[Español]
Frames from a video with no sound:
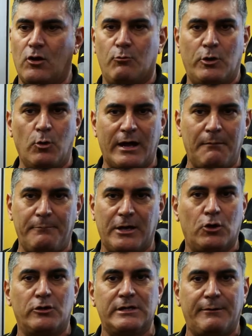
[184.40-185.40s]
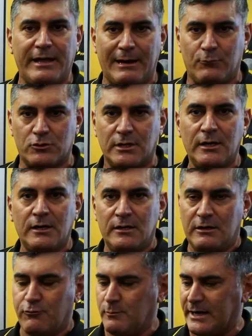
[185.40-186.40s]
como en un camping o donde vayamos,
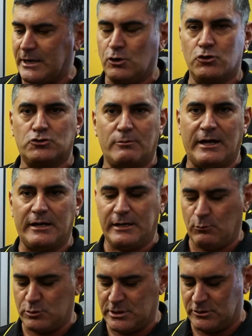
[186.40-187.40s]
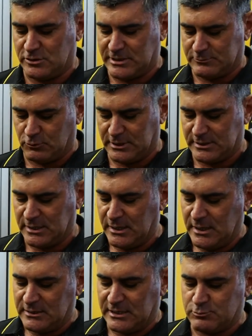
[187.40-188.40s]
de forma que no estorban en ningún sitio estas botas.
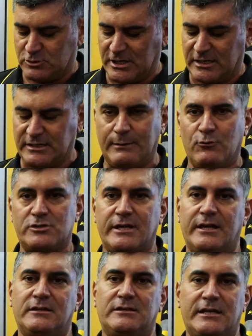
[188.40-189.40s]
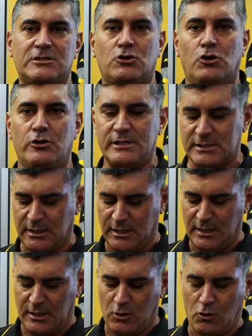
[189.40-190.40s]
Estas botas las tenemos en tres colores,
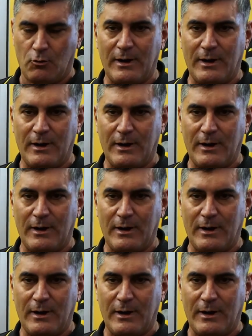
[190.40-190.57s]
color